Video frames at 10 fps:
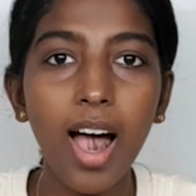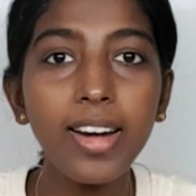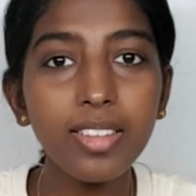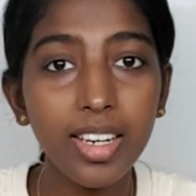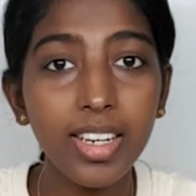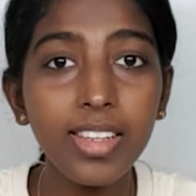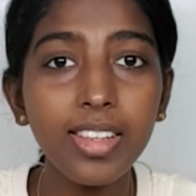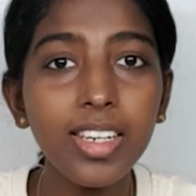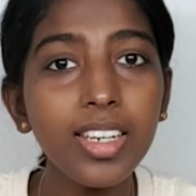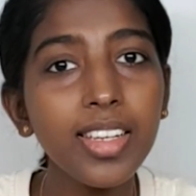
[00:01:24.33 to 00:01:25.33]
அண்ட் செகண்ட்
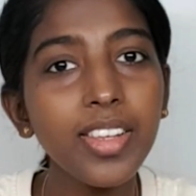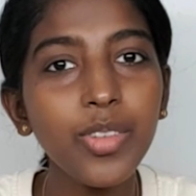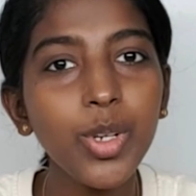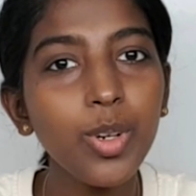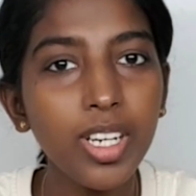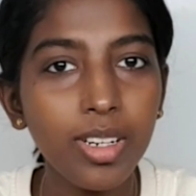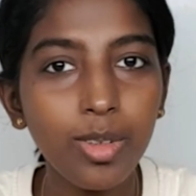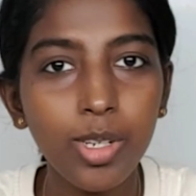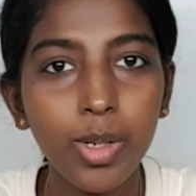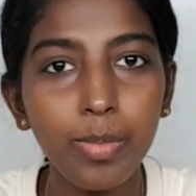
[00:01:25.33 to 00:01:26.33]
திங் இந்த வீடியோவில் என்ன
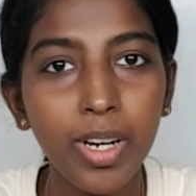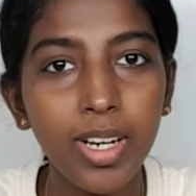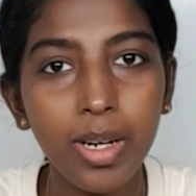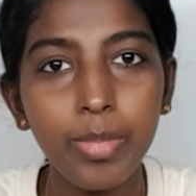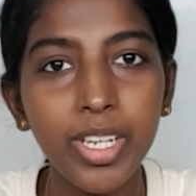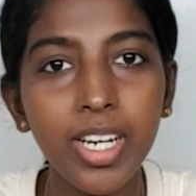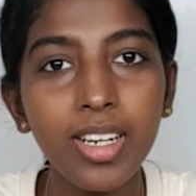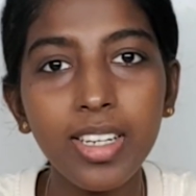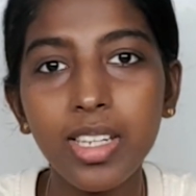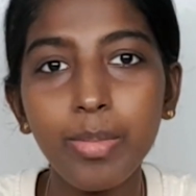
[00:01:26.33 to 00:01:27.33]
சொல்லியிருப்பாங்க அப்படின்னா
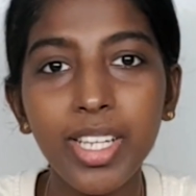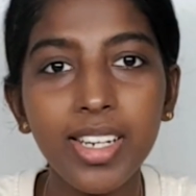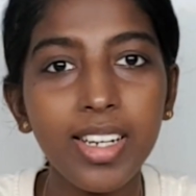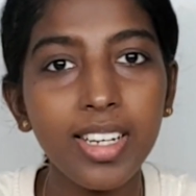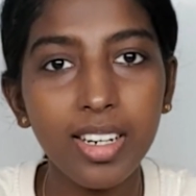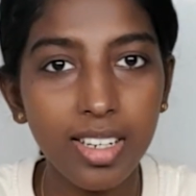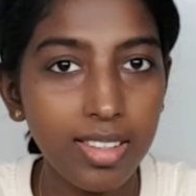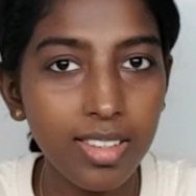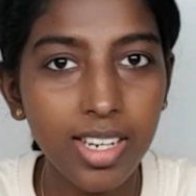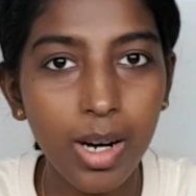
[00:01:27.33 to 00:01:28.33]
இந்த மாதிரியான
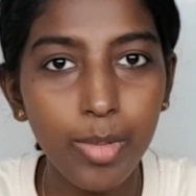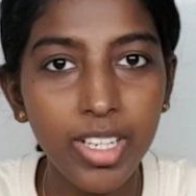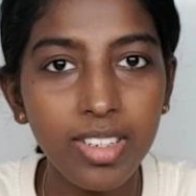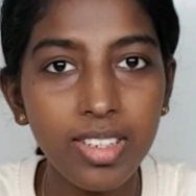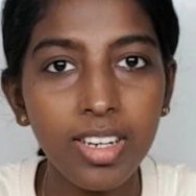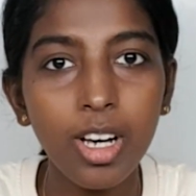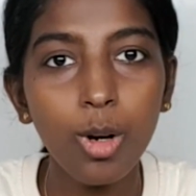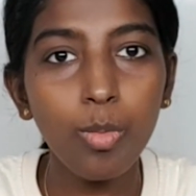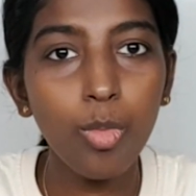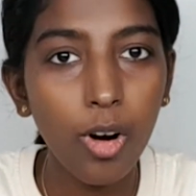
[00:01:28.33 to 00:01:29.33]
ரேசஸ் கமெண்ட்ஸ்
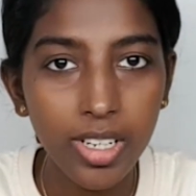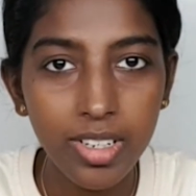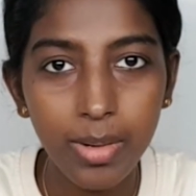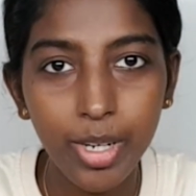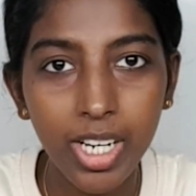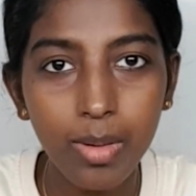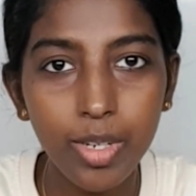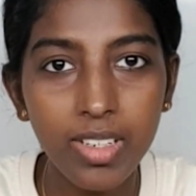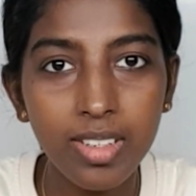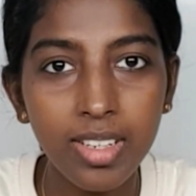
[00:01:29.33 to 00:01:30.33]
பாடி ஷேவிங்
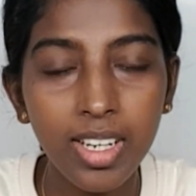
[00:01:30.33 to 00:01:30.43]
கமெண்ட்ஸ்